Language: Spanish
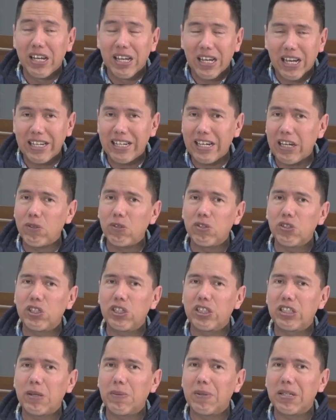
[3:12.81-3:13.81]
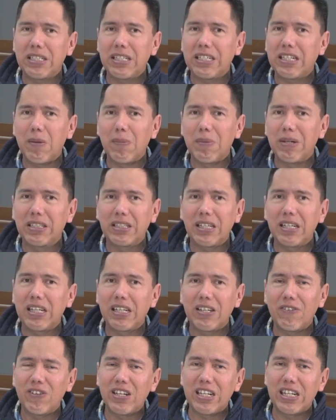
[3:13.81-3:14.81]
¿En qué consiste básicamente la
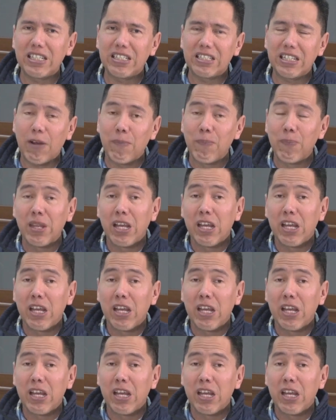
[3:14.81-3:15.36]
diferencia?